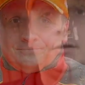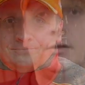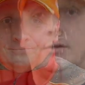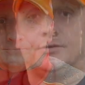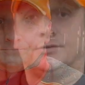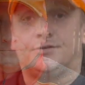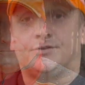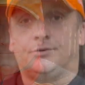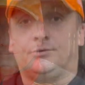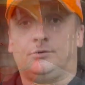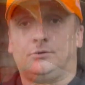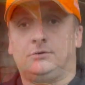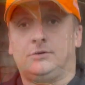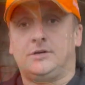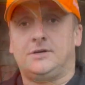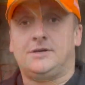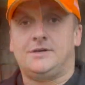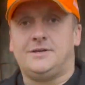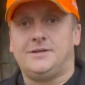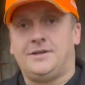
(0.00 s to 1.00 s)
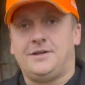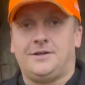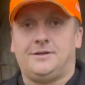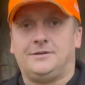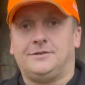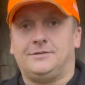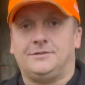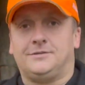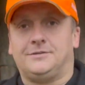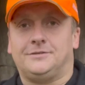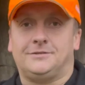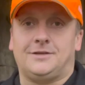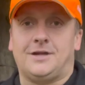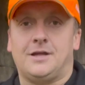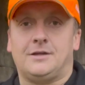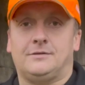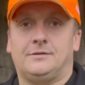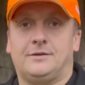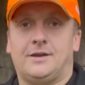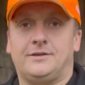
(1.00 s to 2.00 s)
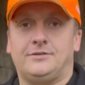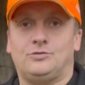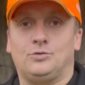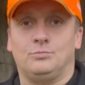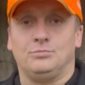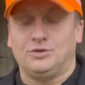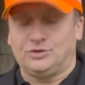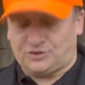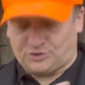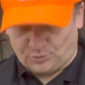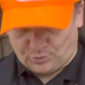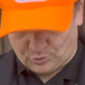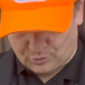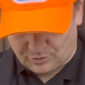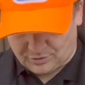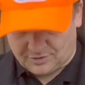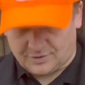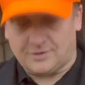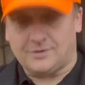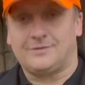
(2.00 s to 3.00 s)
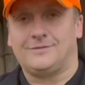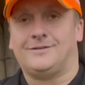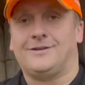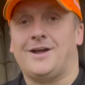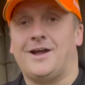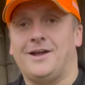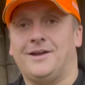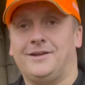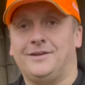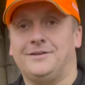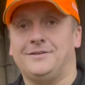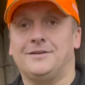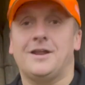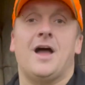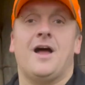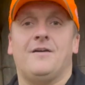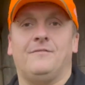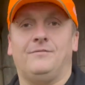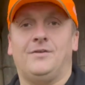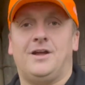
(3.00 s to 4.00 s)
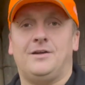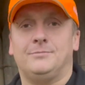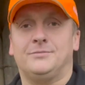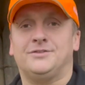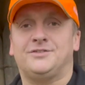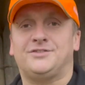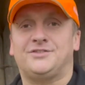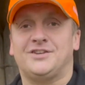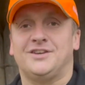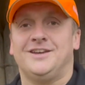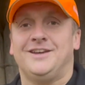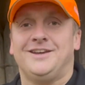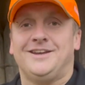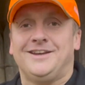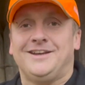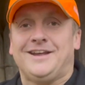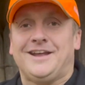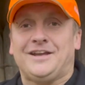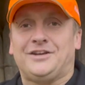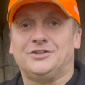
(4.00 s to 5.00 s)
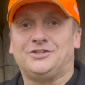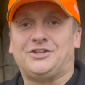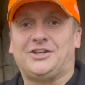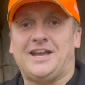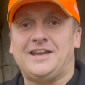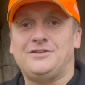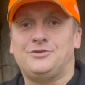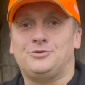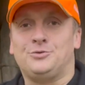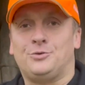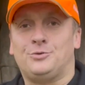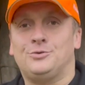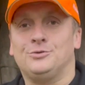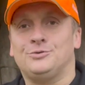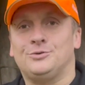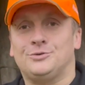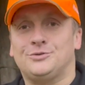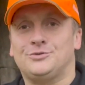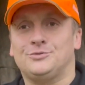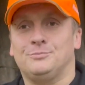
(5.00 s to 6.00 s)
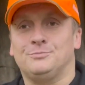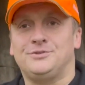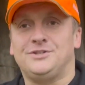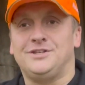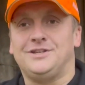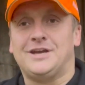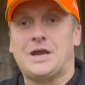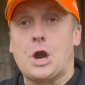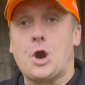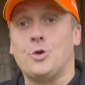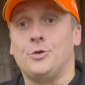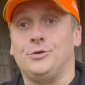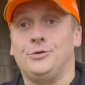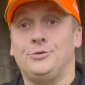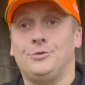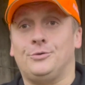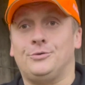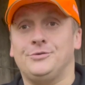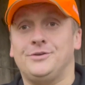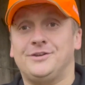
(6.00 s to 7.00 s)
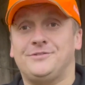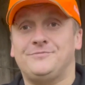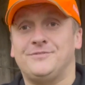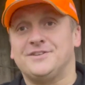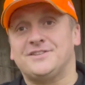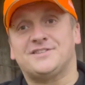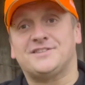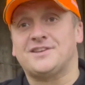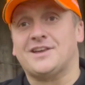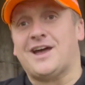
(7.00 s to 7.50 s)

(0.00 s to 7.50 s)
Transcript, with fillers: So, äh, leicht umgezogen, ein warmes Getränk noch genossen, um die Knochen etwas